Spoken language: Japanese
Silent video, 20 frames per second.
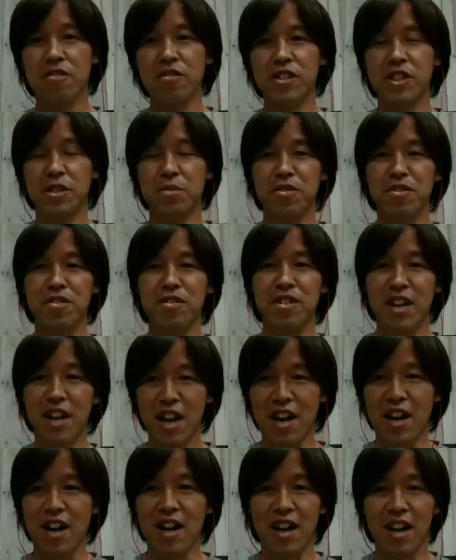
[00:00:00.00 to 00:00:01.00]
自分
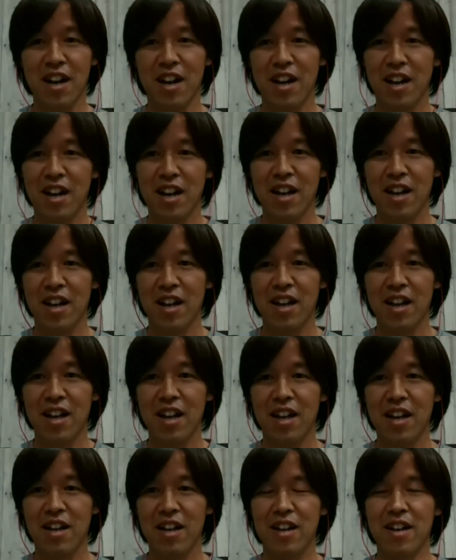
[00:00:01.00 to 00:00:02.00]
が
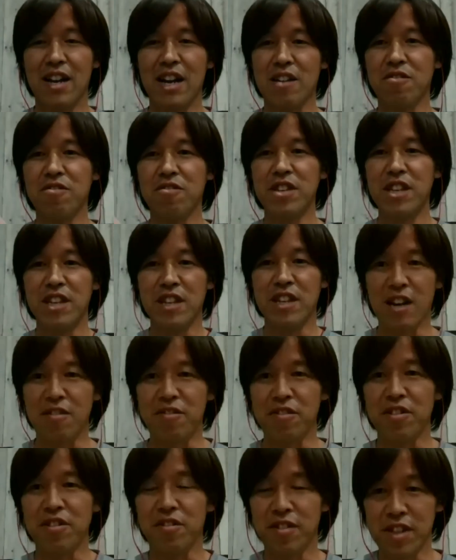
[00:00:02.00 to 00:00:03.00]
楽にな
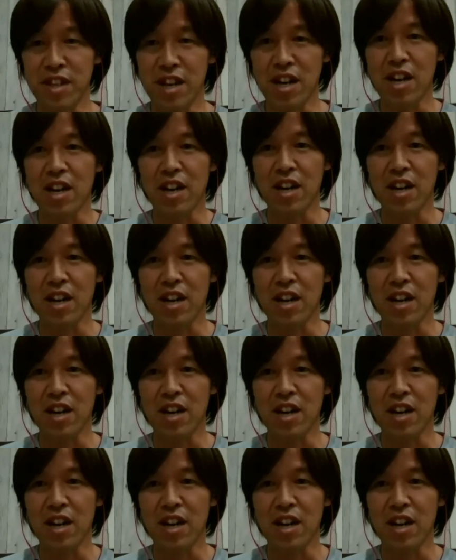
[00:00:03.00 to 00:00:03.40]
るような